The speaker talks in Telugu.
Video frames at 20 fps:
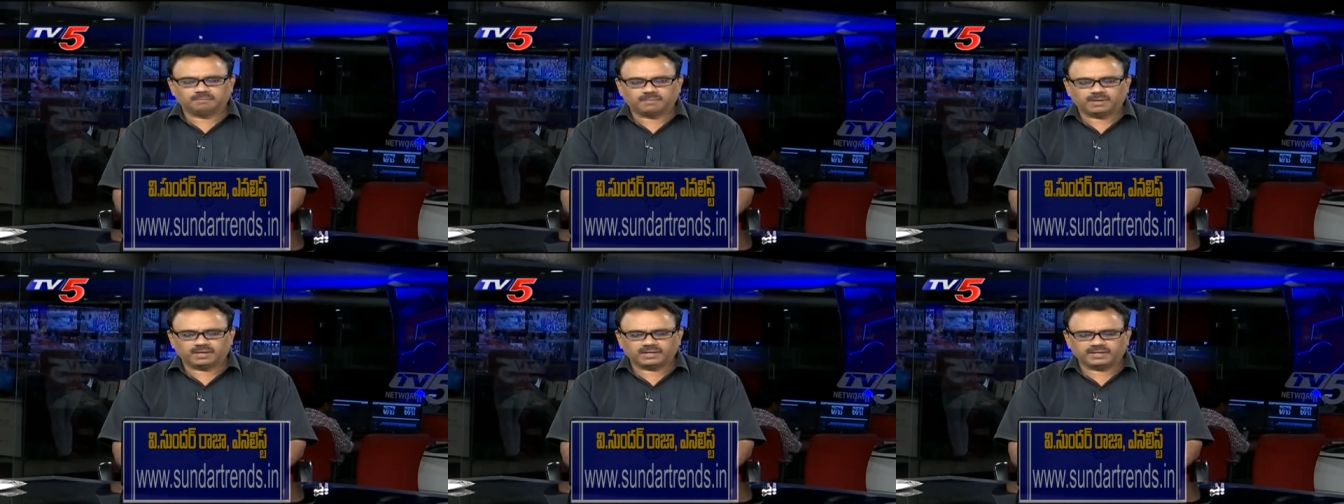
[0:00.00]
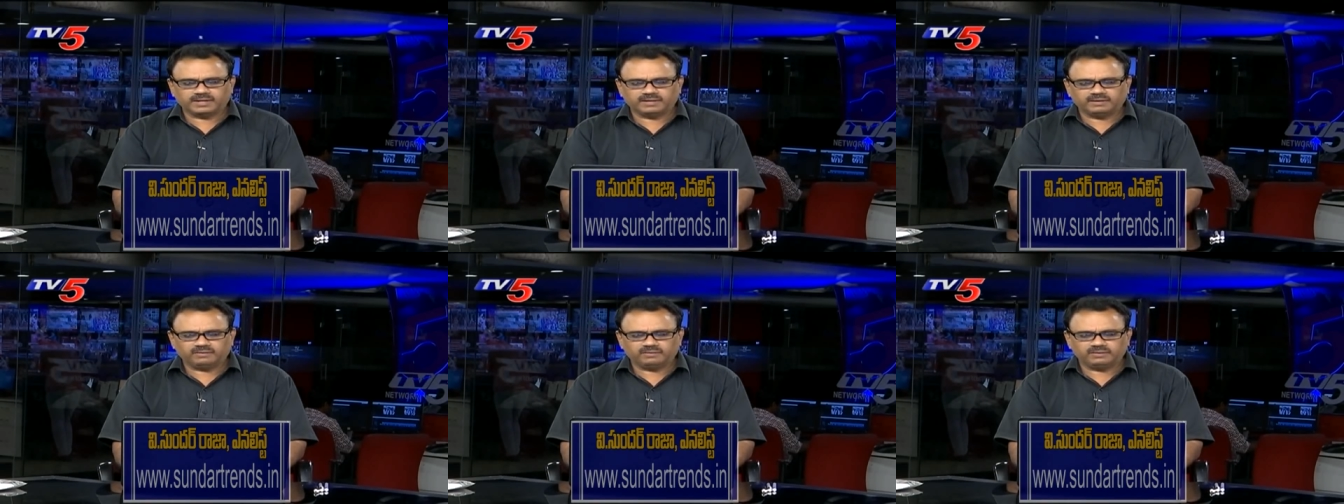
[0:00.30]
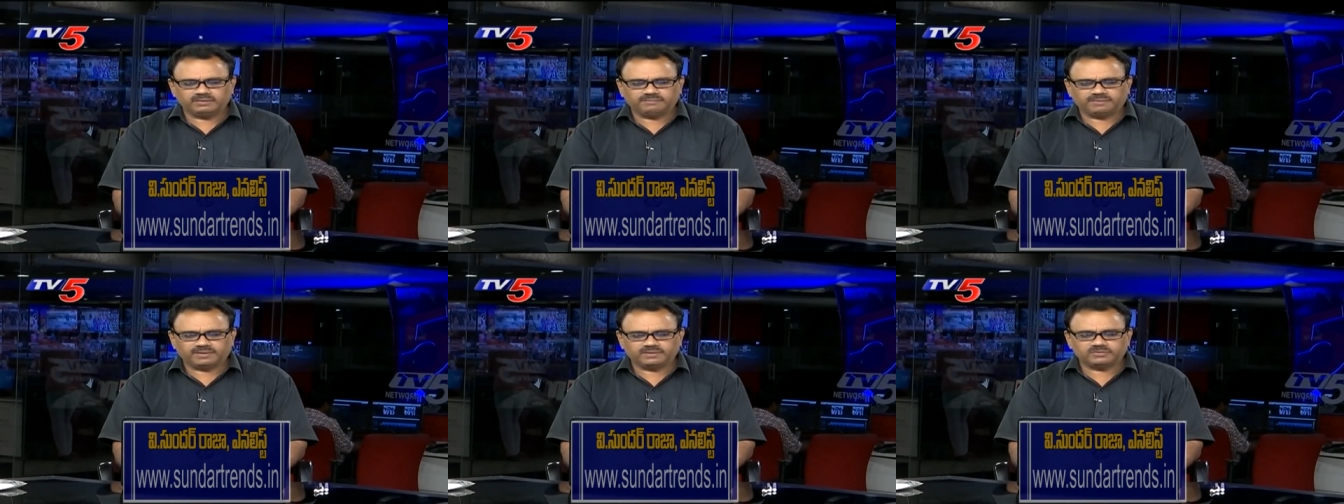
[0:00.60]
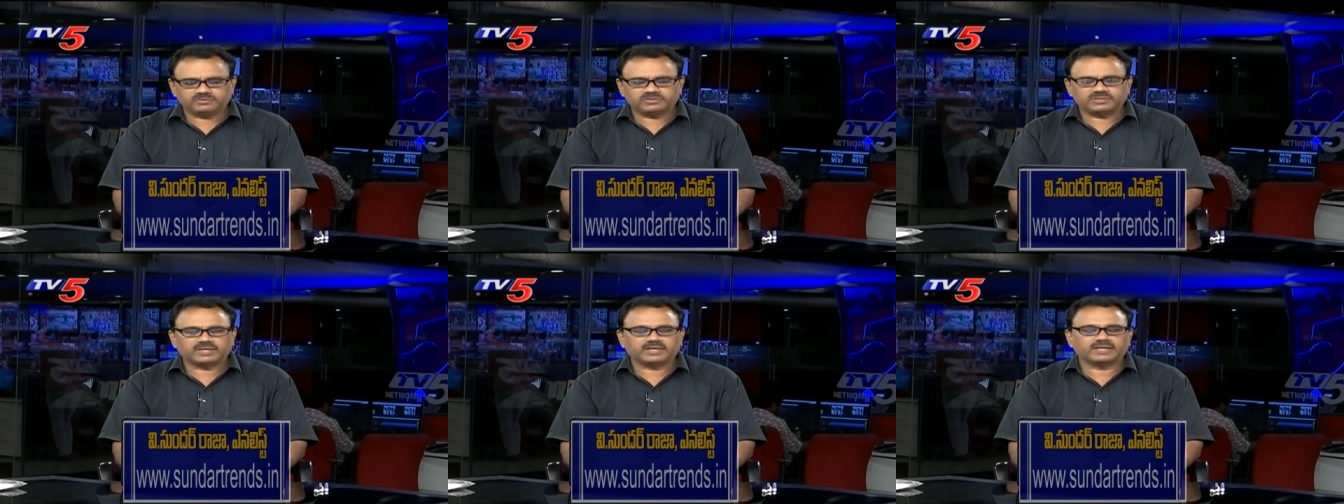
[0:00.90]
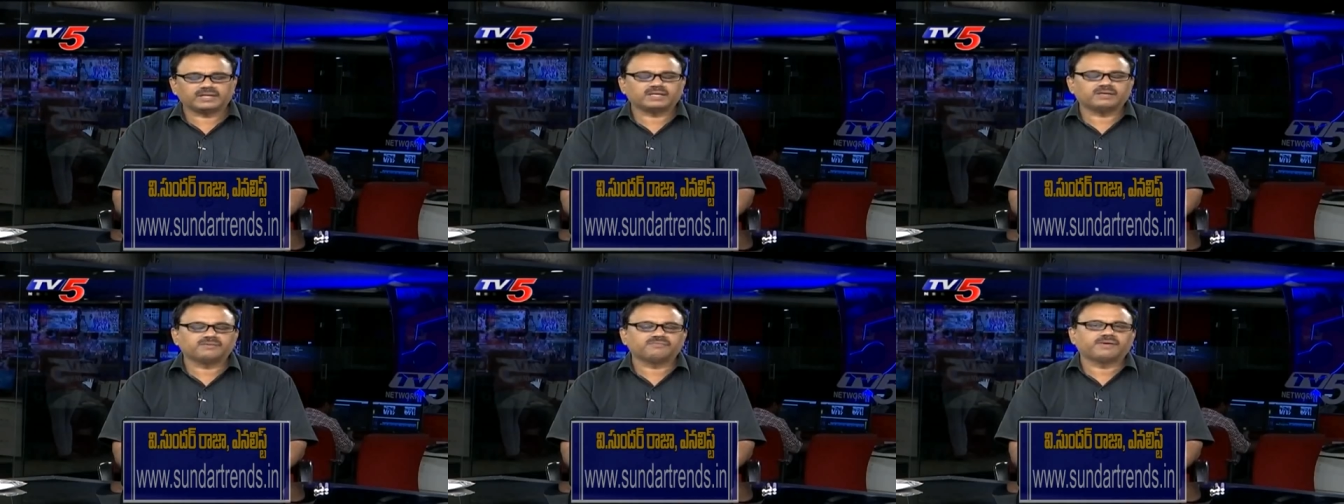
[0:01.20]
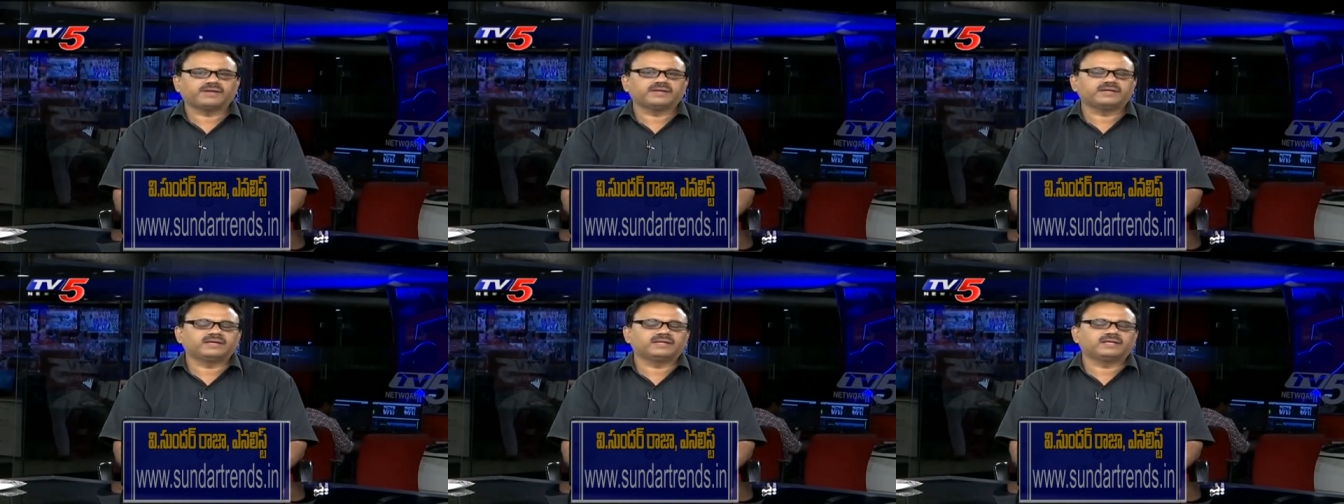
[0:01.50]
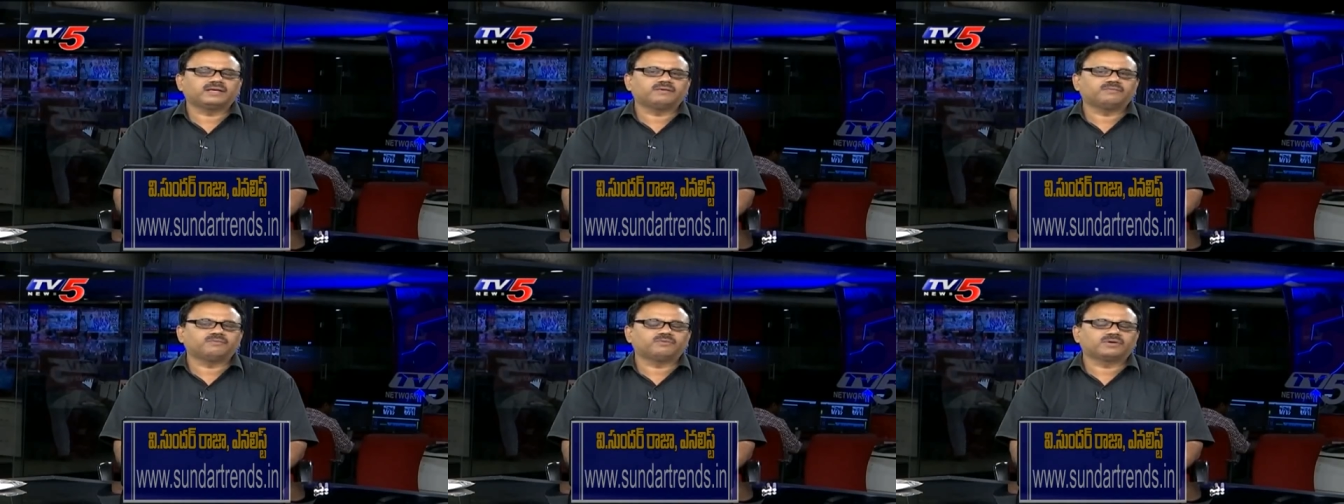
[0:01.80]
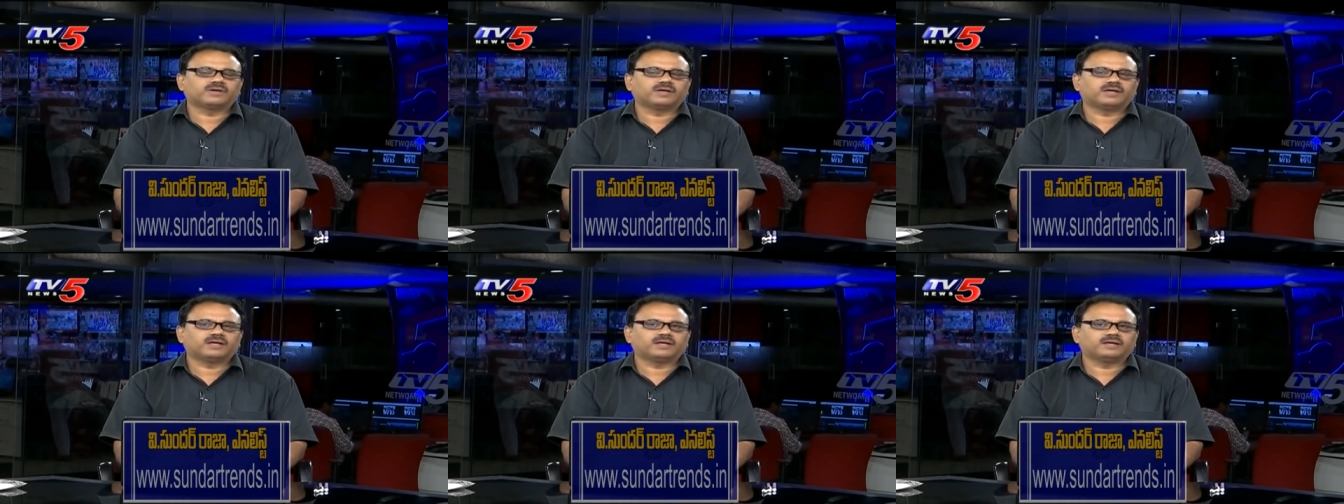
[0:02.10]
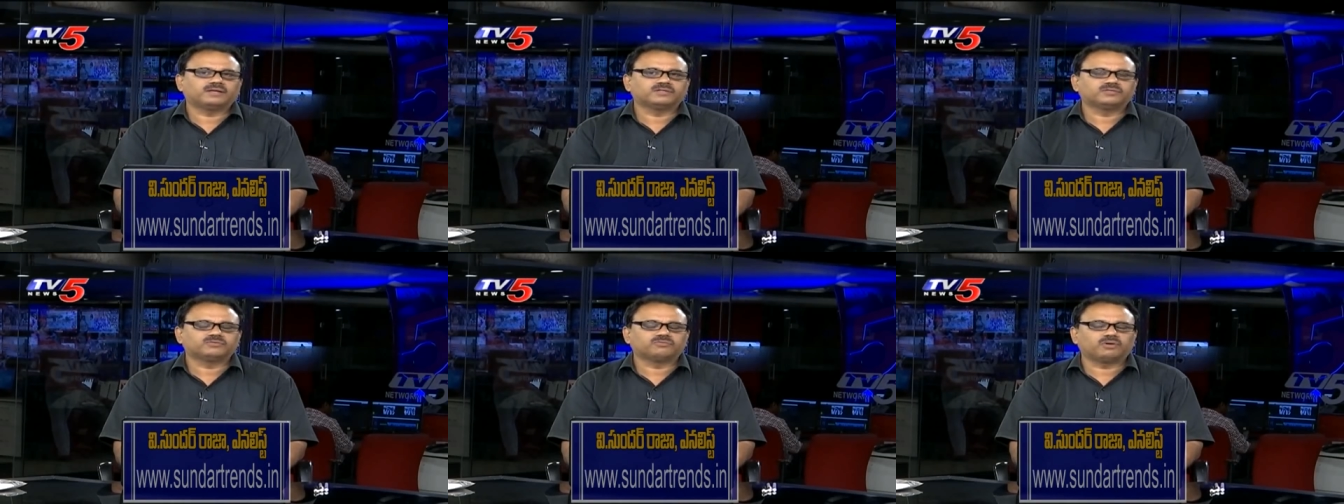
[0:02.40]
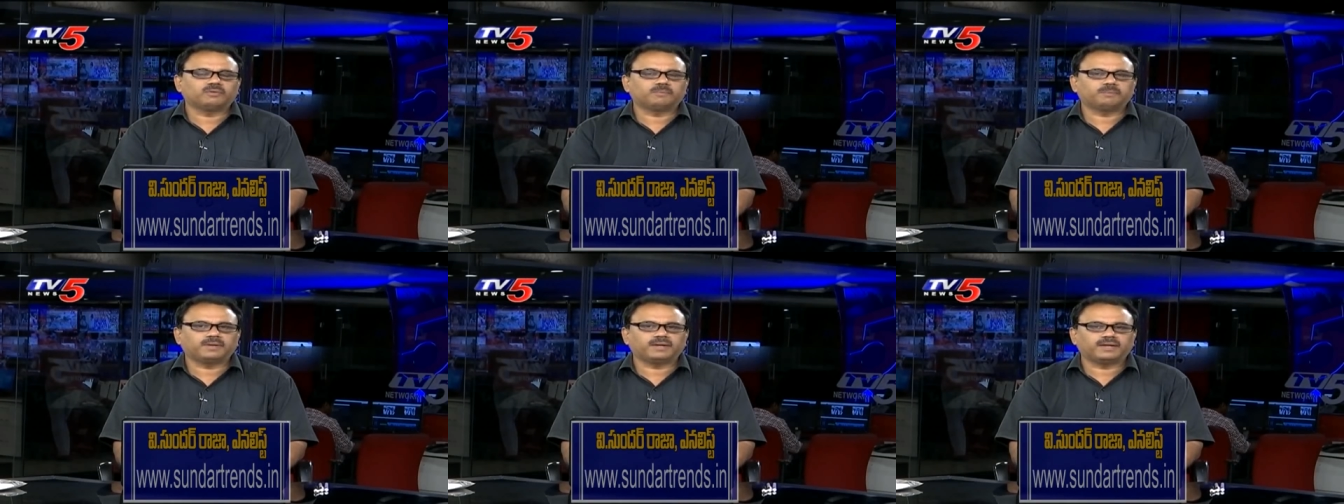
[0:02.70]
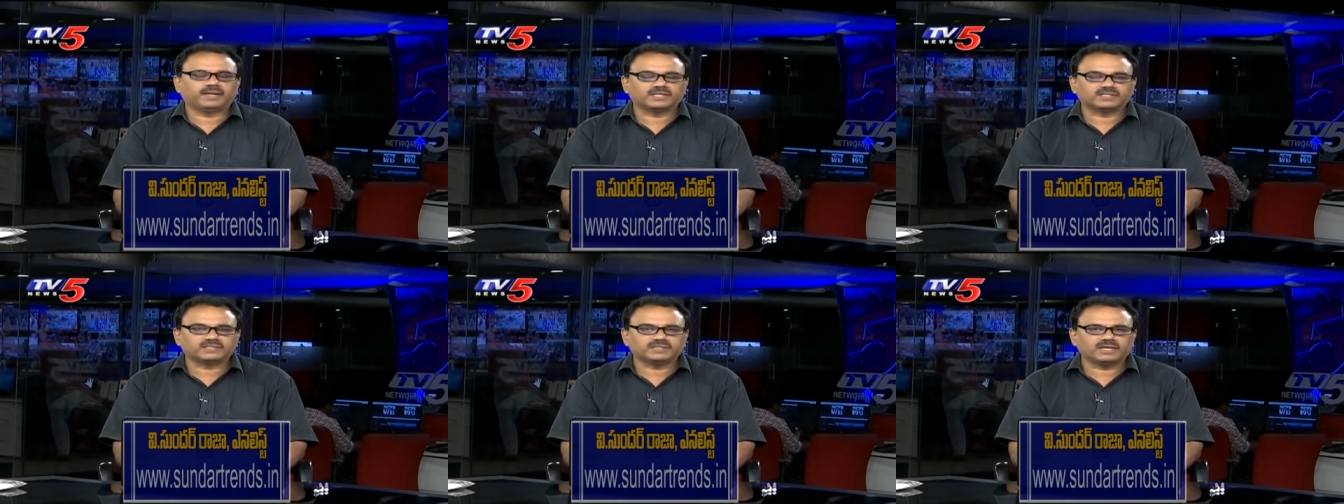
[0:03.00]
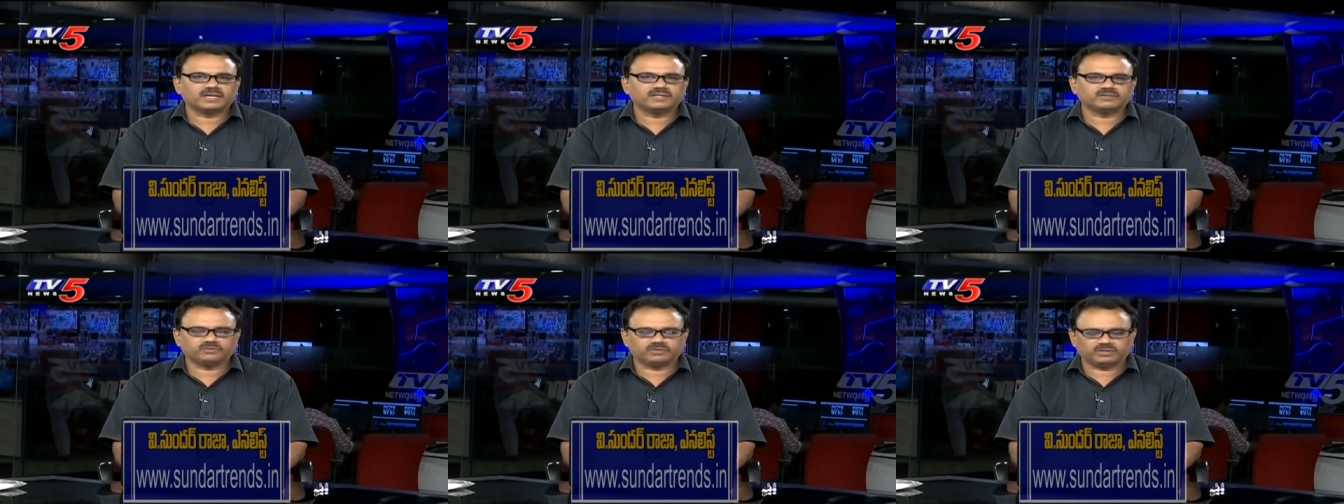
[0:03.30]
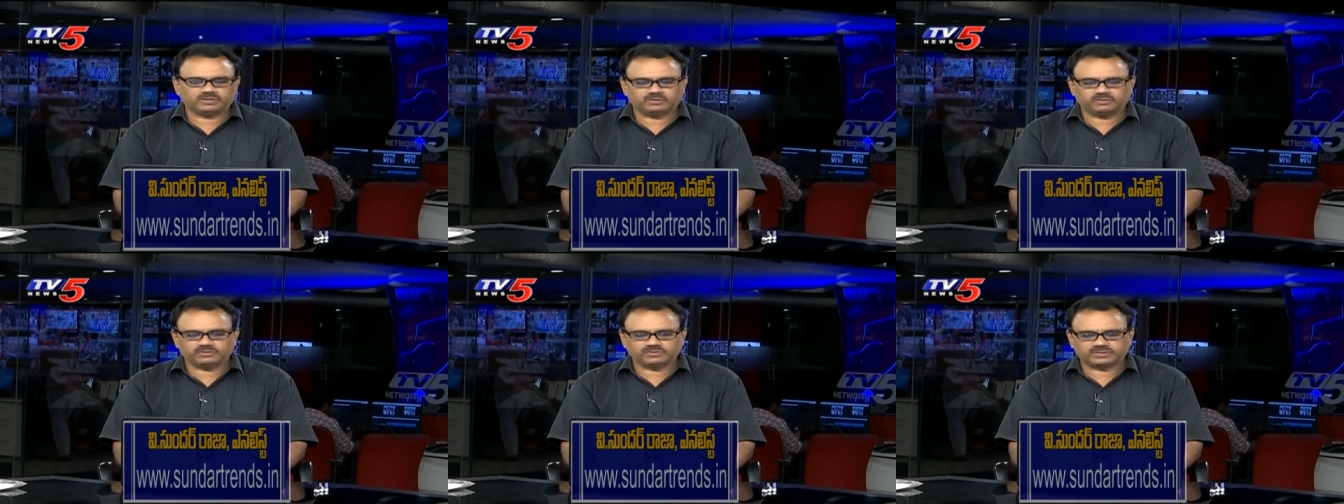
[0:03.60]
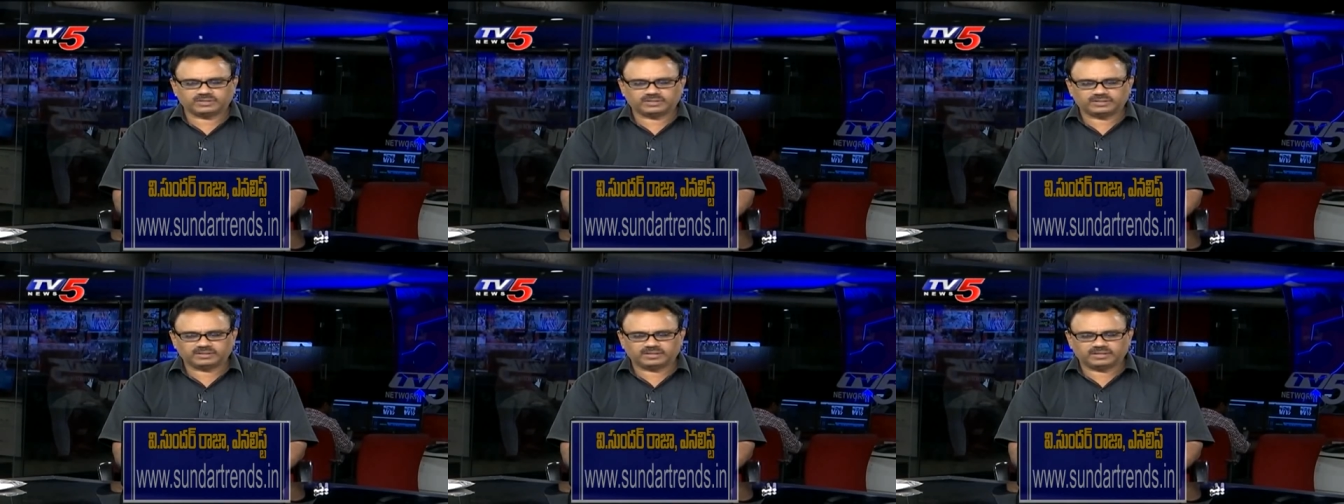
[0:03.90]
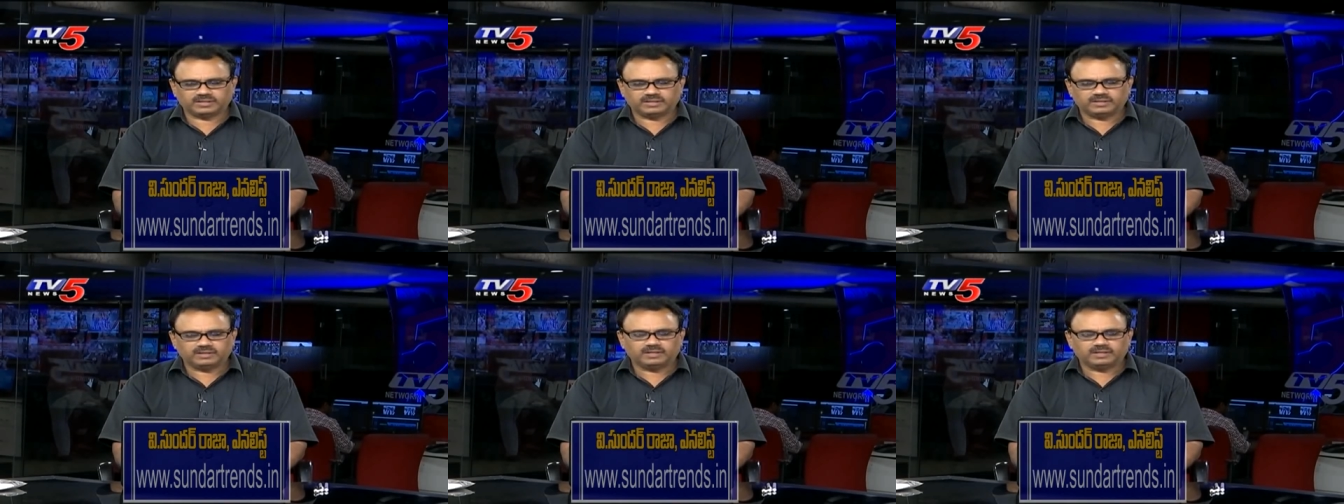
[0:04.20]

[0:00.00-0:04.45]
మార్కెట్ ఇవాళ చూస్తే కనుక ఫైనల్గా ఒక స్వల్ప నష్టాలతోటి క్లోజ్ అయింది